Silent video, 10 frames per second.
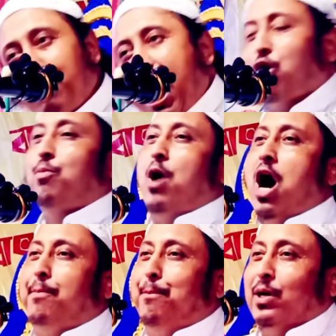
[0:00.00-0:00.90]
আমারও
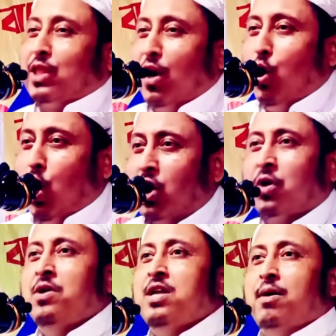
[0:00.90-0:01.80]
মহাব্বতের লোক
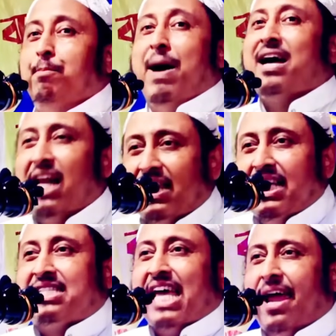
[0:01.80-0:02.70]

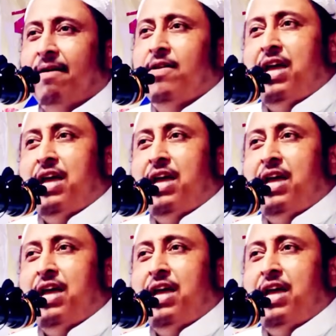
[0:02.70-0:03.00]
বাংলাদেশে